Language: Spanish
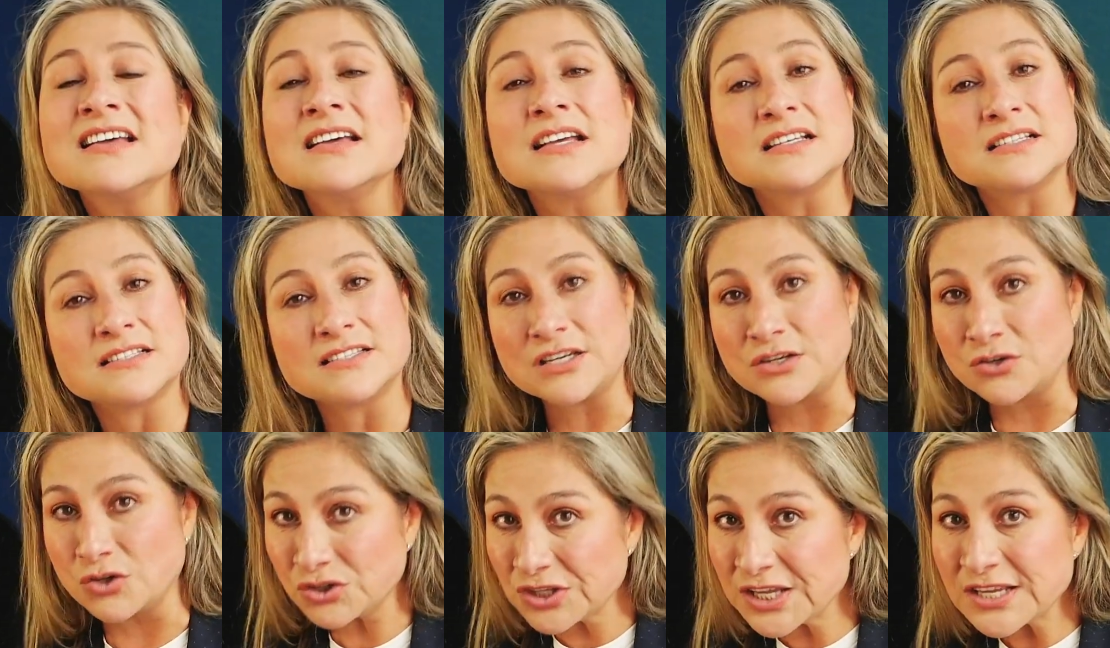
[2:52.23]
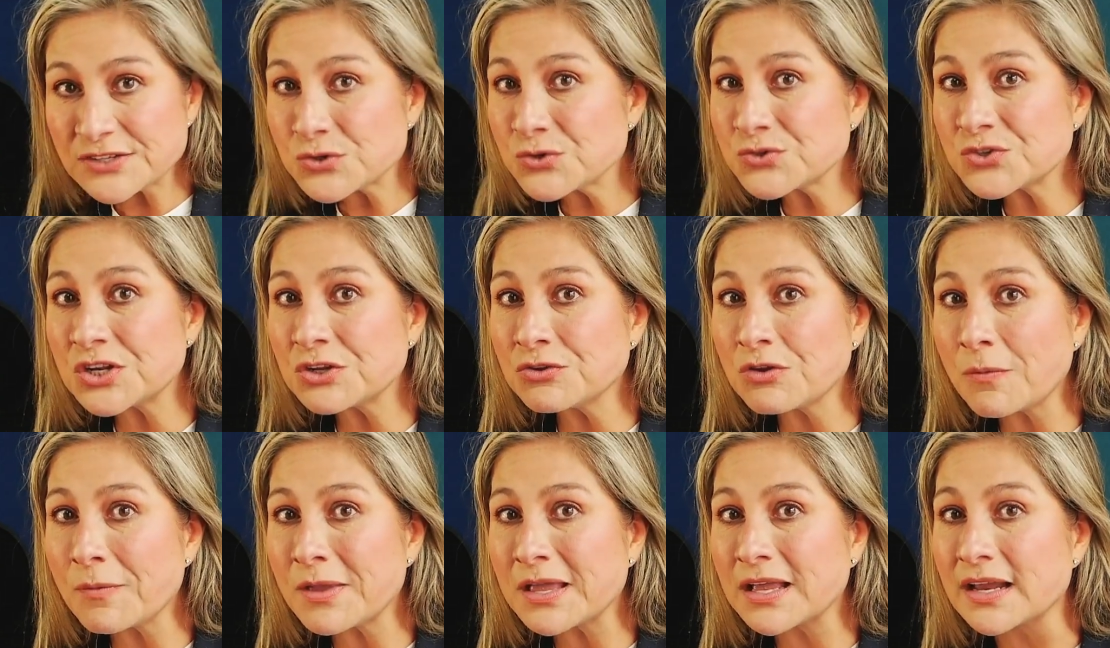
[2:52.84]
Si no te has
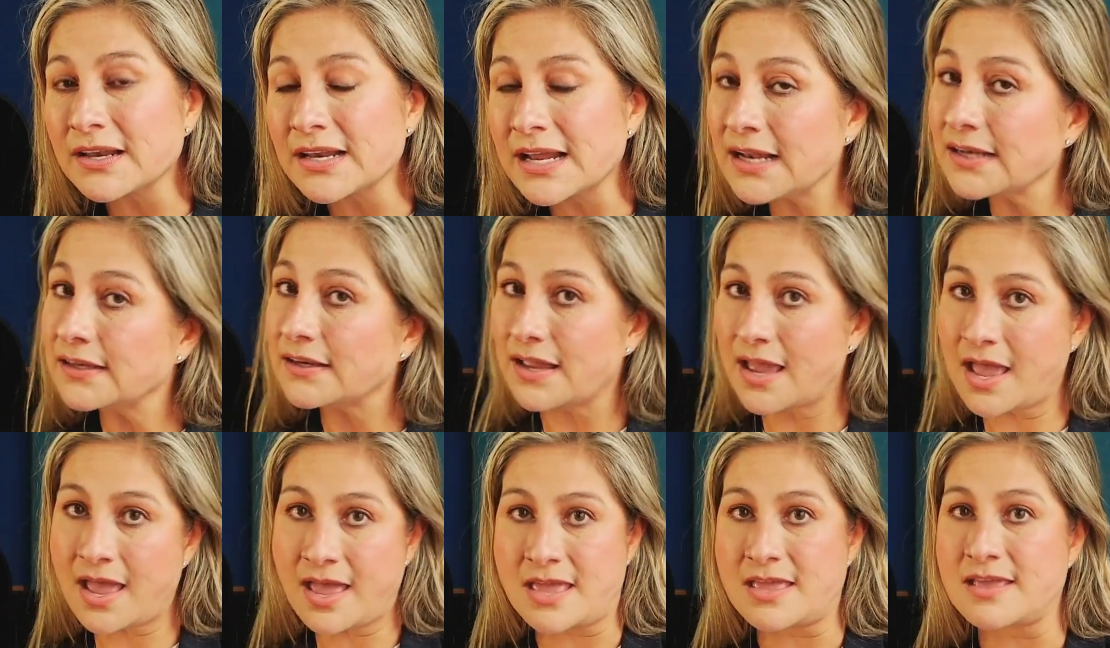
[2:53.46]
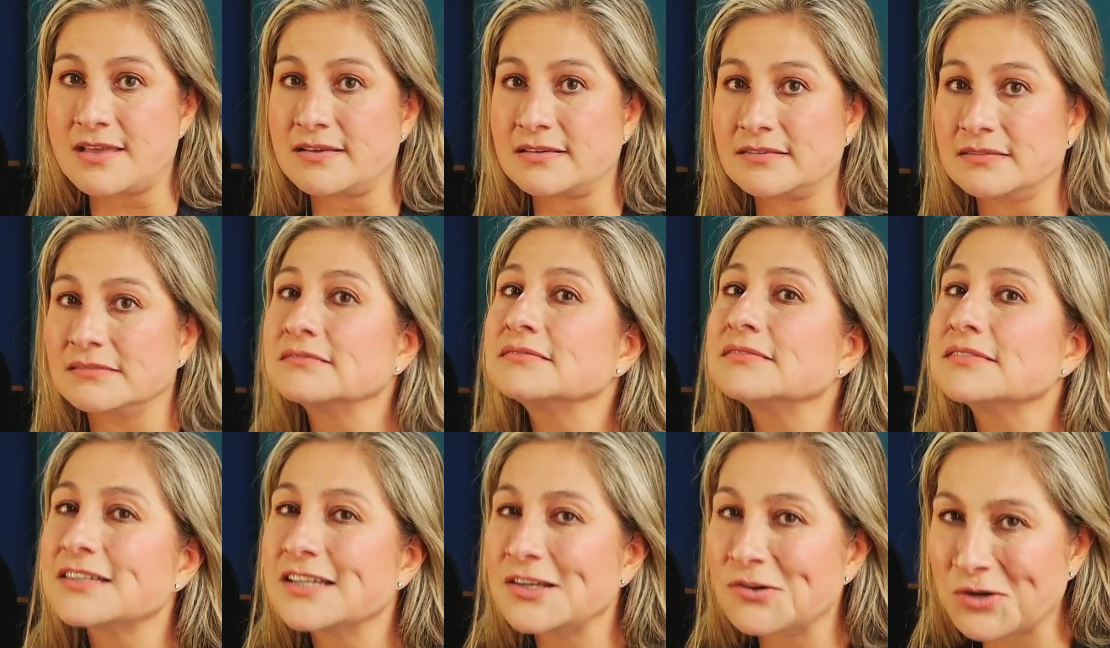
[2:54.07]
suscrito a mi canal, hey,
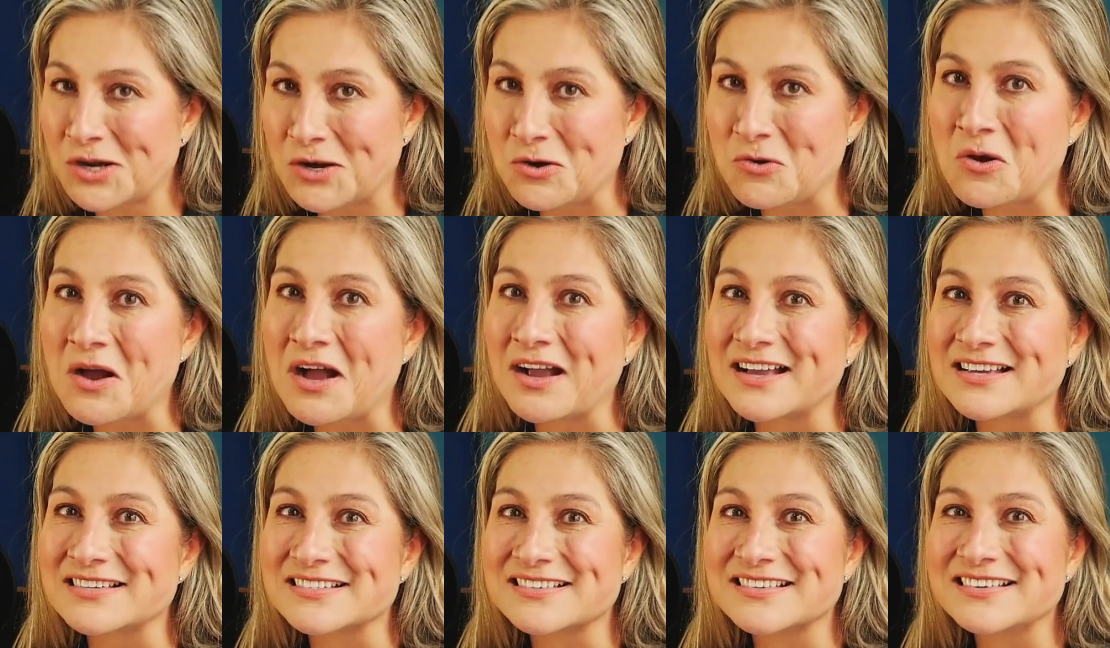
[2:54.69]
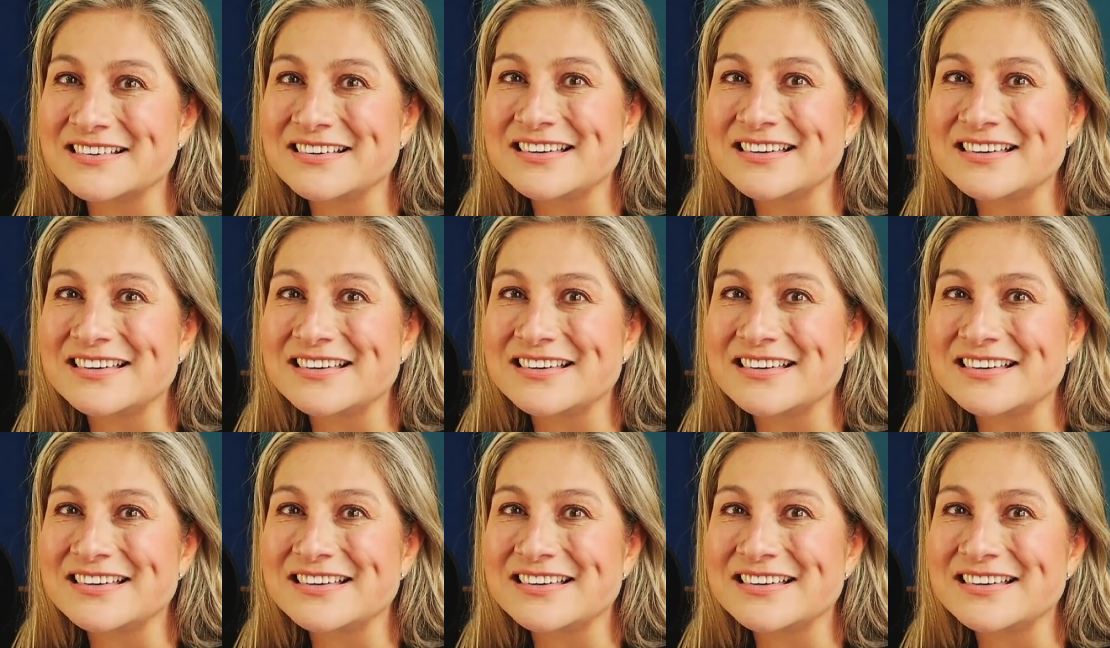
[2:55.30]
quiero que lo hagas.